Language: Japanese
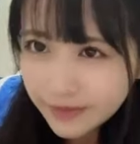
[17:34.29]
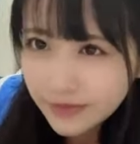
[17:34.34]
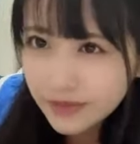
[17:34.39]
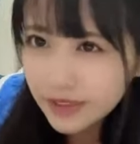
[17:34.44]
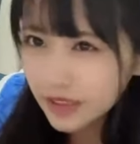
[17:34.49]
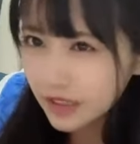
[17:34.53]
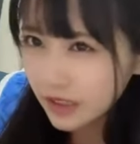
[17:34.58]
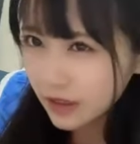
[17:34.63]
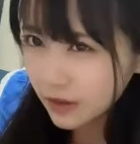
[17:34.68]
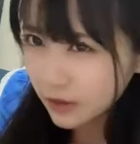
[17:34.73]

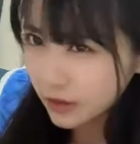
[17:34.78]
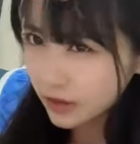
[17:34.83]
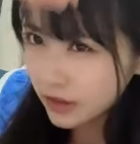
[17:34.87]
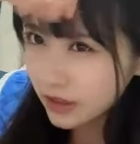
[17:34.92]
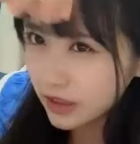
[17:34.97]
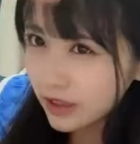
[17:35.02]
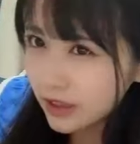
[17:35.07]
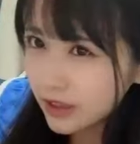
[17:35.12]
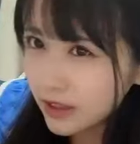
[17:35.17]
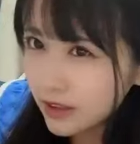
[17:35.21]
ゆけんこうやっ
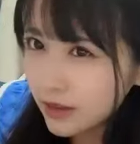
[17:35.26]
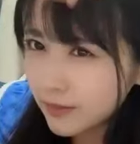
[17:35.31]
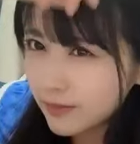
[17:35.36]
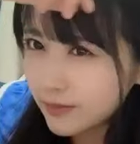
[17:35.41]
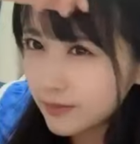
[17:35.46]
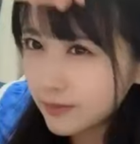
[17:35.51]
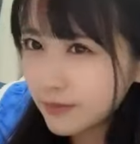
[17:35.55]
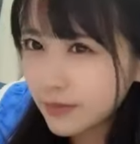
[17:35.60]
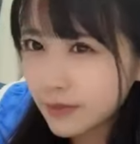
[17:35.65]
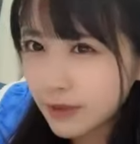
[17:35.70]
て
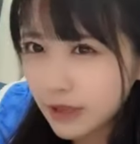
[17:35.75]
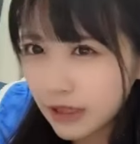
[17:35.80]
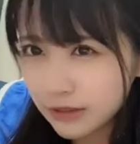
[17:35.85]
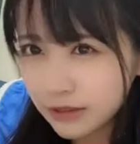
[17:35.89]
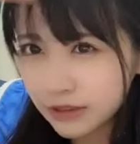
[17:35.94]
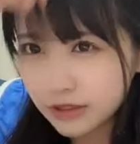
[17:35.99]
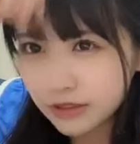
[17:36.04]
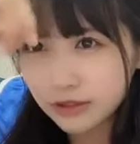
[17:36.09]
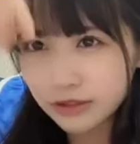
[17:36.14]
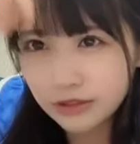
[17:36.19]

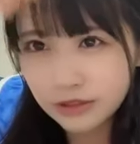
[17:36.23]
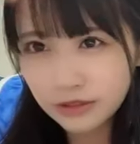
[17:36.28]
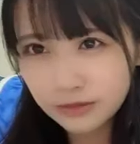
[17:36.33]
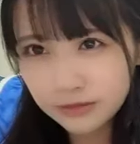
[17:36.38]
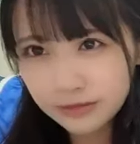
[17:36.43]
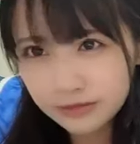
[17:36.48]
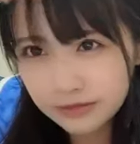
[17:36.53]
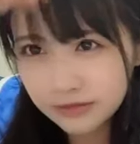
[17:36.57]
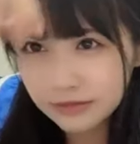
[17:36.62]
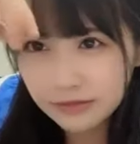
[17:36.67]
隠しとんよ
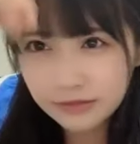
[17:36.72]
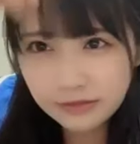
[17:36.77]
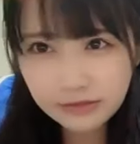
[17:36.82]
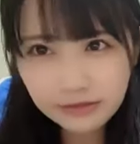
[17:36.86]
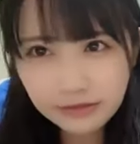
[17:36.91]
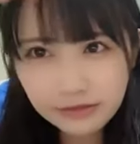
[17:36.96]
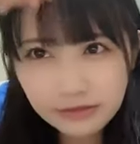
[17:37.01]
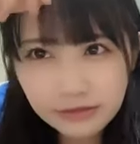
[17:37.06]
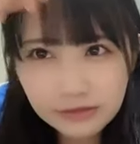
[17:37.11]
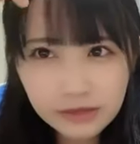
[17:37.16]

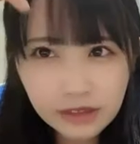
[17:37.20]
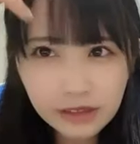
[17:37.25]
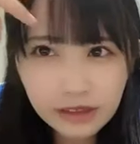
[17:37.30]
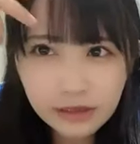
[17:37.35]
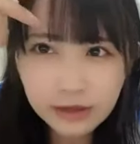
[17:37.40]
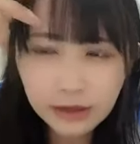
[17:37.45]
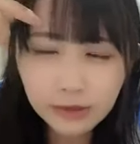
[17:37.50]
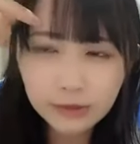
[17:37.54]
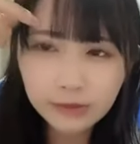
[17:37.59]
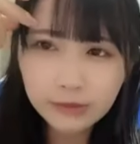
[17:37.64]

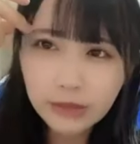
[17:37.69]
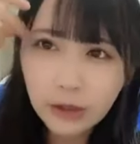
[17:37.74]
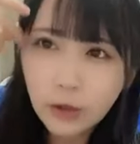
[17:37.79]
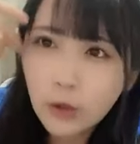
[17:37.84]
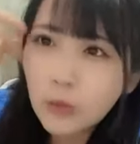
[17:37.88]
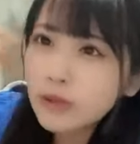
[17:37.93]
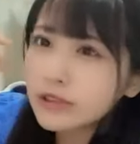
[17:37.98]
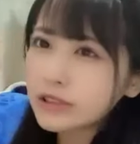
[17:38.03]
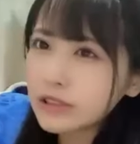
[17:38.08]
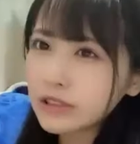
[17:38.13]

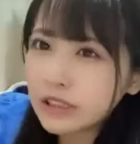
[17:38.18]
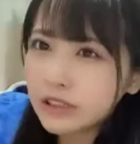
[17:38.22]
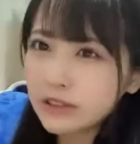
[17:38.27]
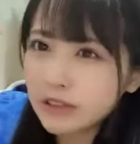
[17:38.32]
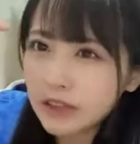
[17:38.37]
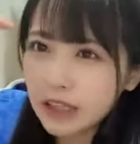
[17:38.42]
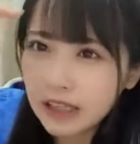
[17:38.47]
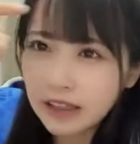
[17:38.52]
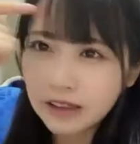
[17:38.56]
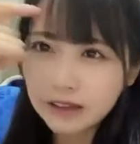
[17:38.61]
重すぎ
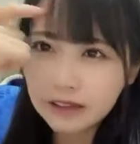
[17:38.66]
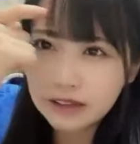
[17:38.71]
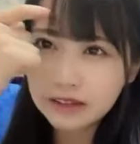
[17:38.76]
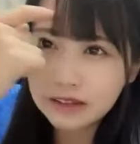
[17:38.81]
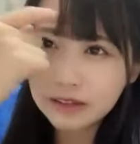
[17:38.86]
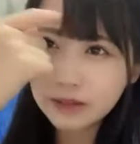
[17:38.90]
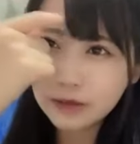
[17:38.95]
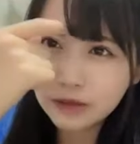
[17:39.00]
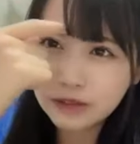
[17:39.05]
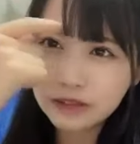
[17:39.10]
るけん
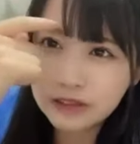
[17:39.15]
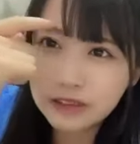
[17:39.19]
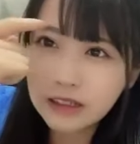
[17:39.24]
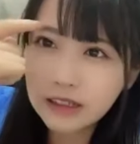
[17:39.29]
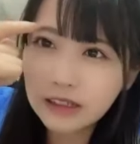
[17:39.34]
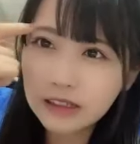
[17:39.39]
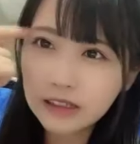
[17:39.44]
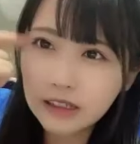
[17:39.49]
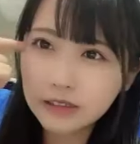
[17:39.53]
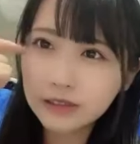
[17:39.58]
こっちだ
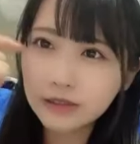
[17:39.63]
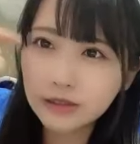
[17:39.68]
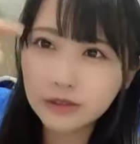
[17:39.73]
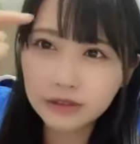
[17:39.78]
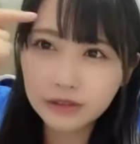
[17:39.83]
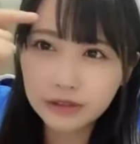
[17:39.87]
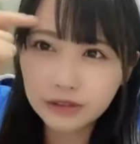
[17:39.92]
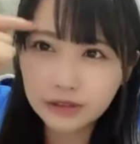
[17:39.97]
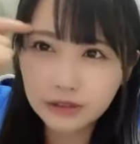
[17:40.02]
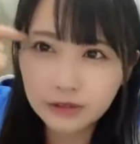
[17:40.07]
け出しとんよ
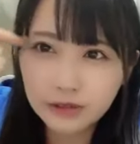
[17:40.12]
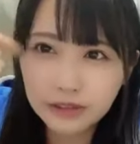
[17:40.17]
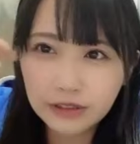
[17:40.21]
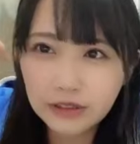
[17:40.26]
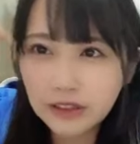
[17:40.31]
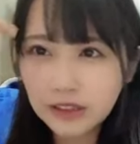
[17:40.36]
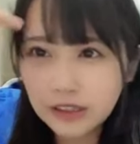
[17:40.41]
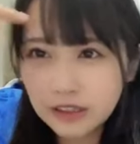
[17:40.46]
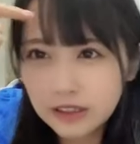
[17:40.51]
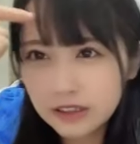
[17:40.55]
ちょっとこうやっ
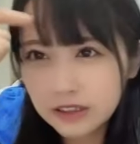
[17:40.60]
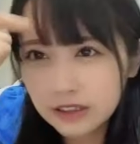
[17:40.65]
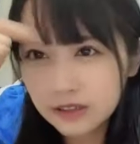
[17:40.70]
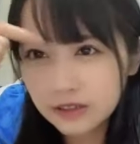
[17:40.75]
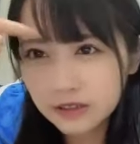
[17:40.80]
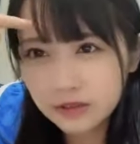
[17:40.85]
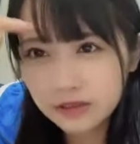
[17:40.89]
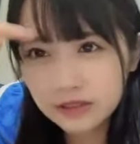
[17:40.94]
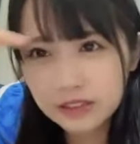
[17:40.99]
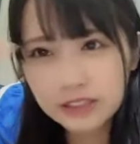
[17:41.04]
て
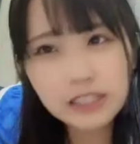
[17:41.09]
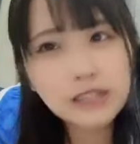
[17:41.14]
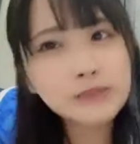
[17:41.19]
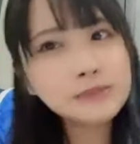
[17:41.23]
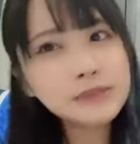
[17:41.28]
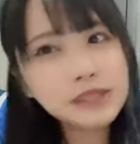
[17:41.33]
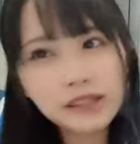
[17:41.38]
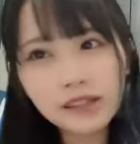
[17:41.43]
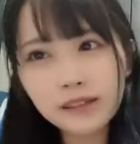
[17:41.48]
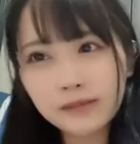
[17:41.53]
チラ
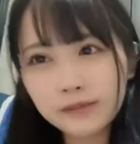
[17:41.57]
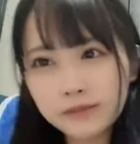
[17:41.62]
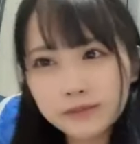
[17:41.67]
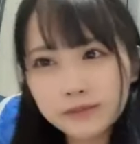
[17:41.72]
見え